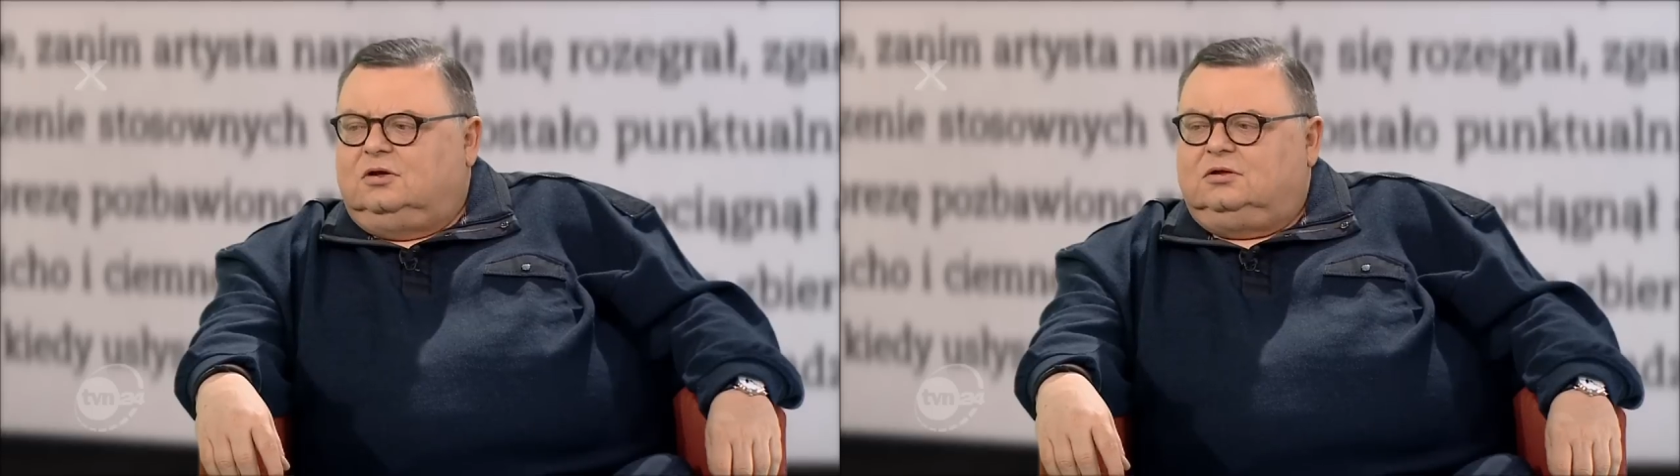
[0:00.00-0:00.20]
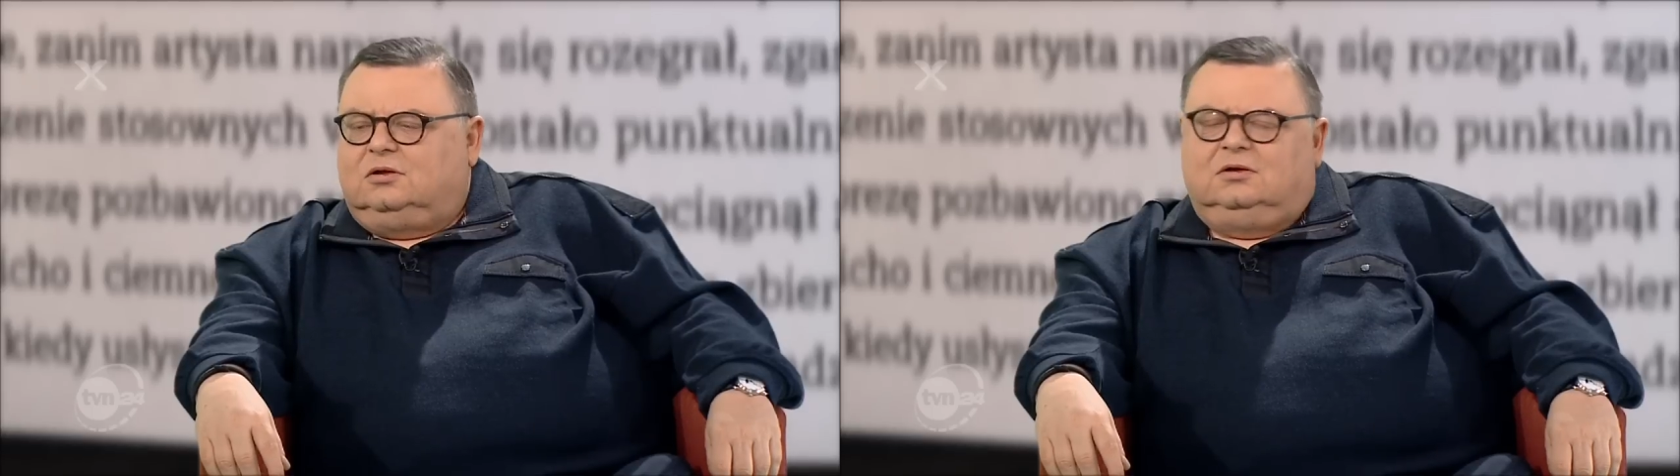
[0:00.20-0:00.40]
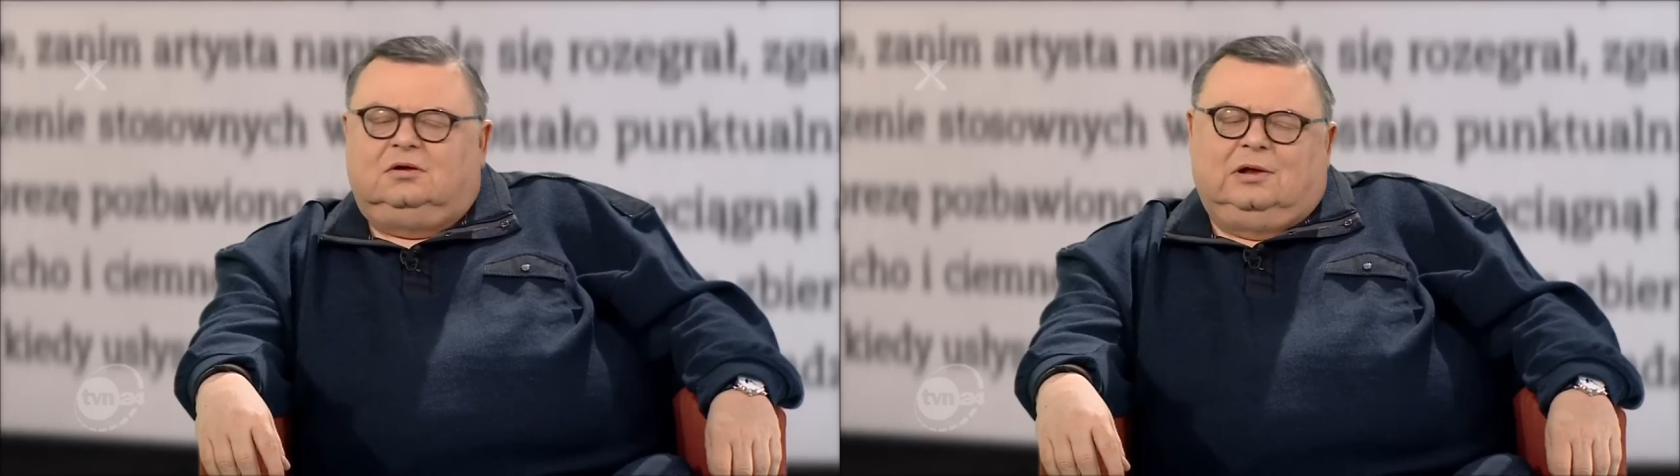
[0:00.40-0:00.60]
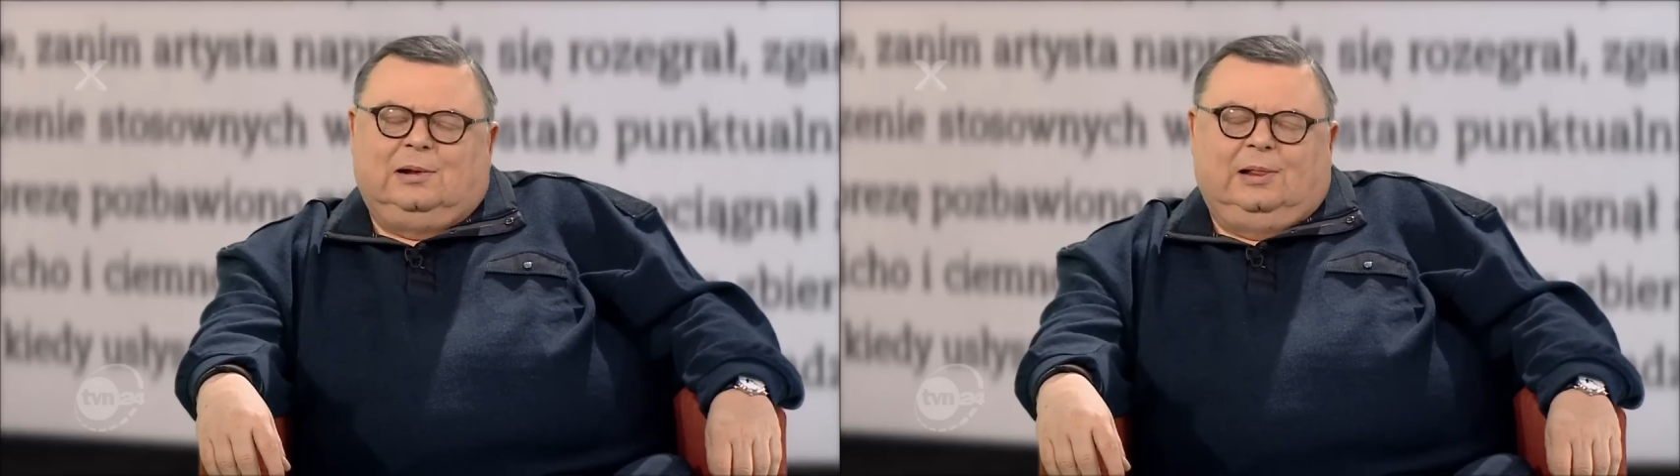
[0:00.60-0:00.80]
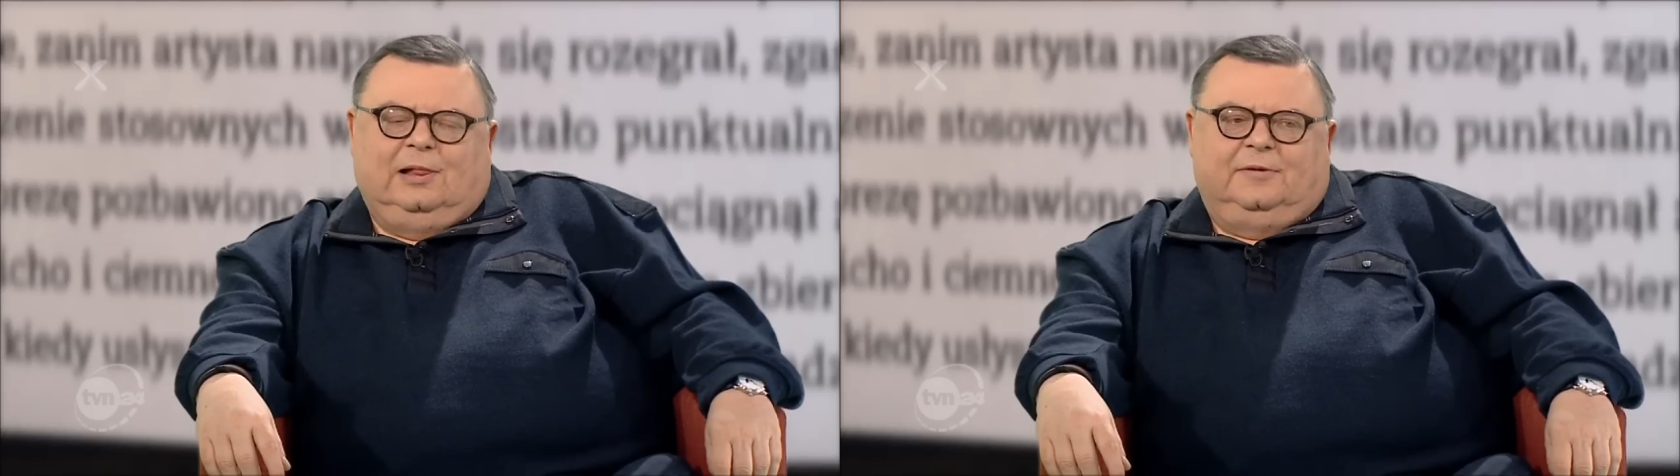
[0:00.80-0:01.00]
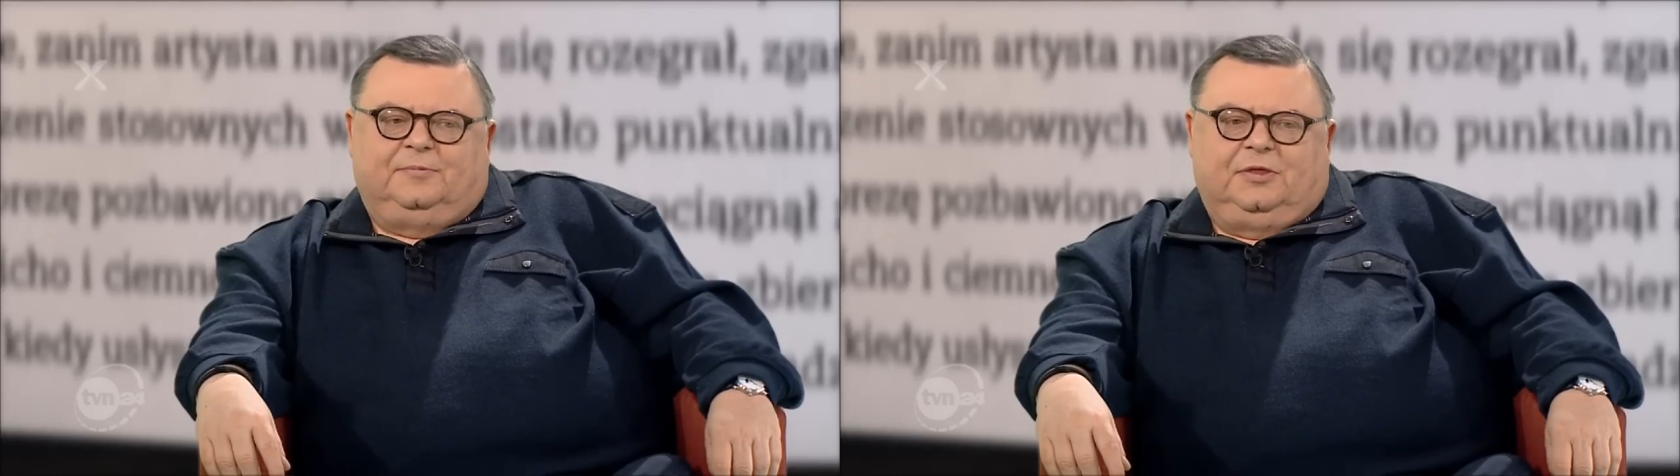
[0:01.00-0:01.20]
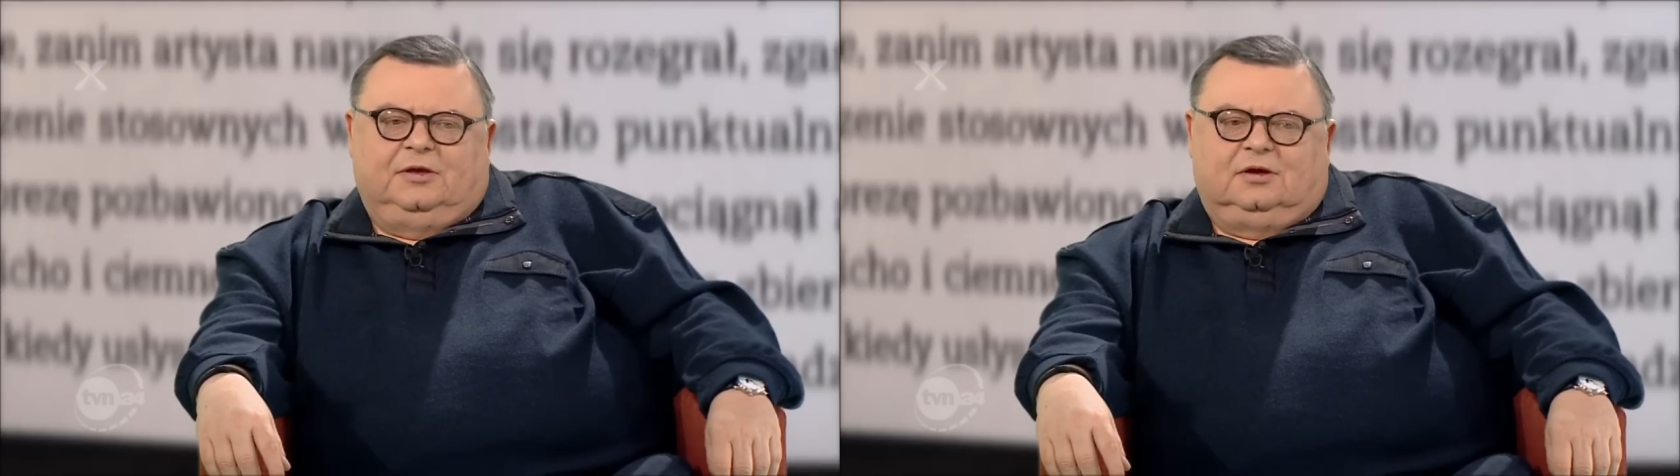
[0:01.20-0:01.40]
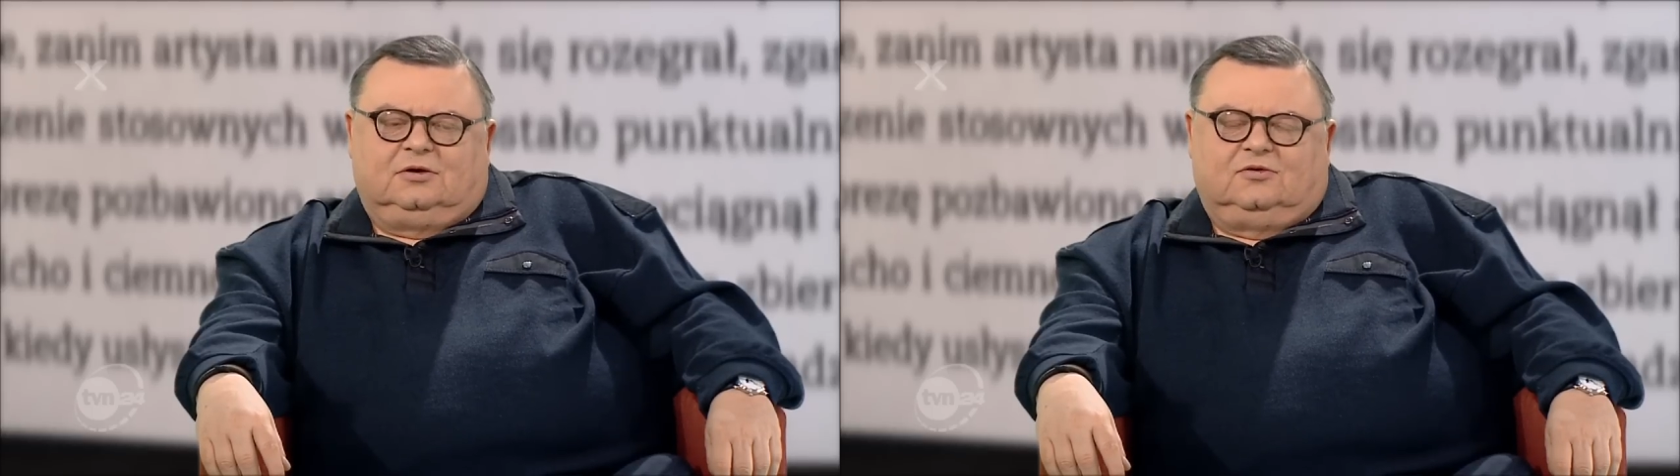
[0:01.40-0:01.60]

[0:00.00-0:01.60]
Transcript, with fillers: od e,